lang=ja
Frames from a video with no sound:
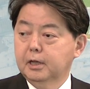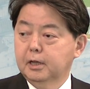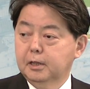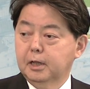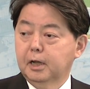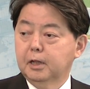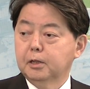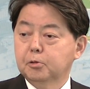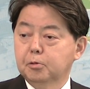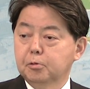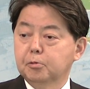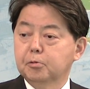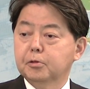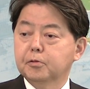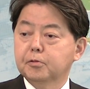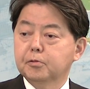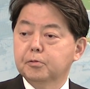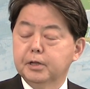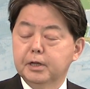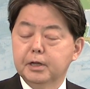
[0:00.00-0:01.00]
団とので
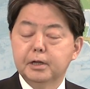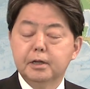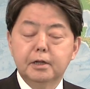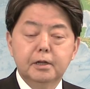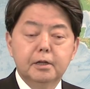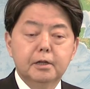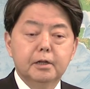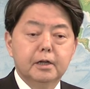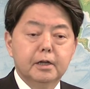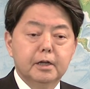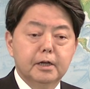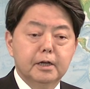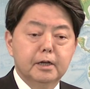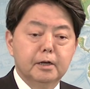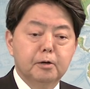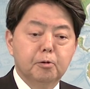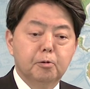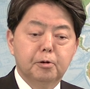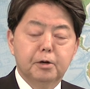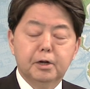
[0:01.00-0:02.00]
すね、
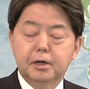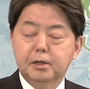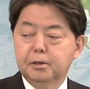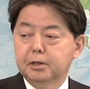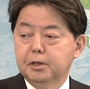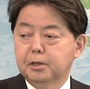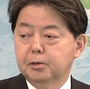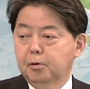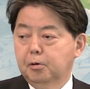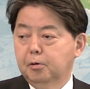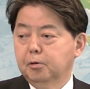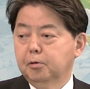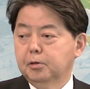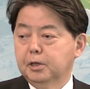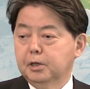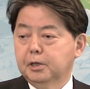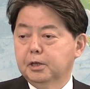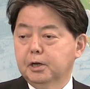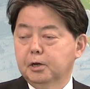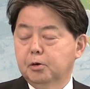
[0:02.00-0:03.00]
オンラインでの
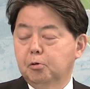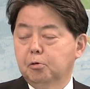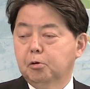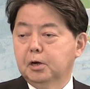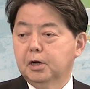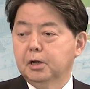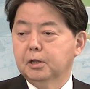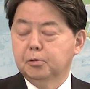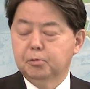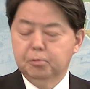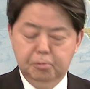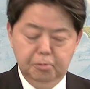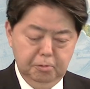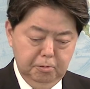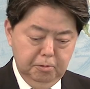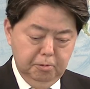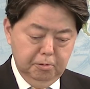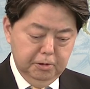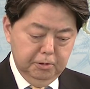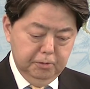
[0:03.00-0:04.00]
意見交換との
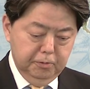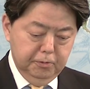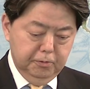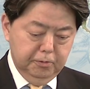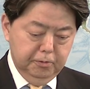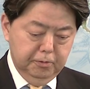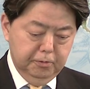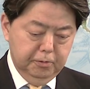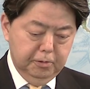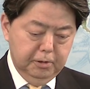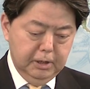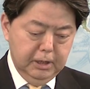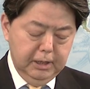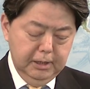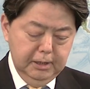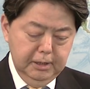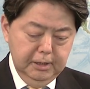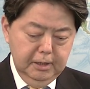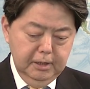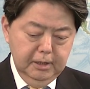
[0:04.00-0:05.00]
交流を通じて、
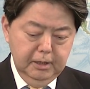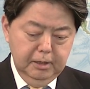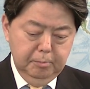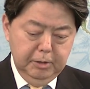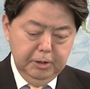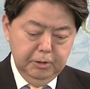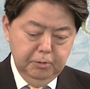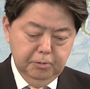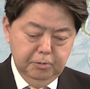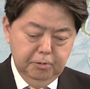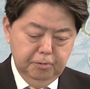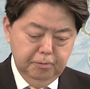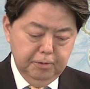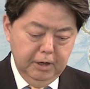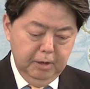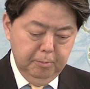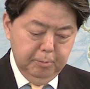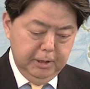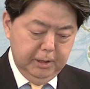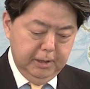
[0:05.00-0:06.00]
友好を
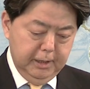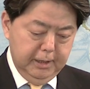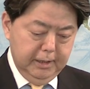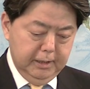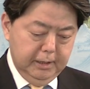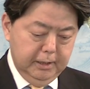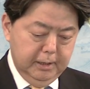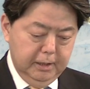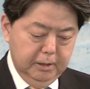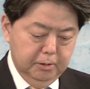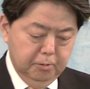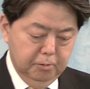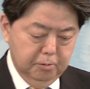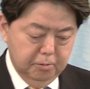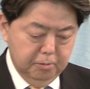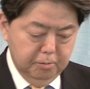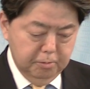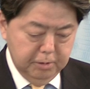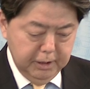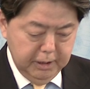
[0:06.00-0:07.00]
深めてきたと
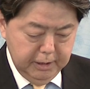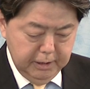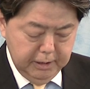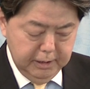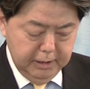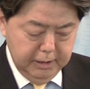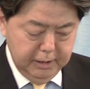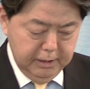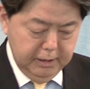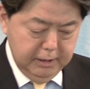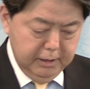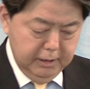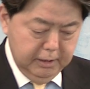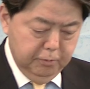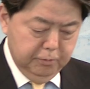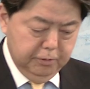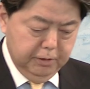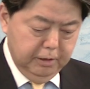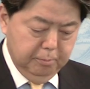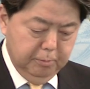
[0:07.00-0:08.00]
ころで
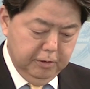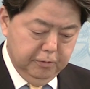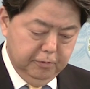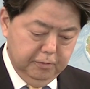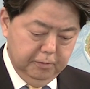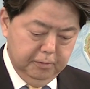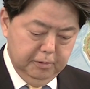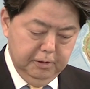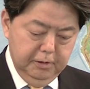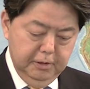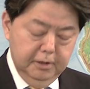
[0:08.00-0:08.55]
ございます。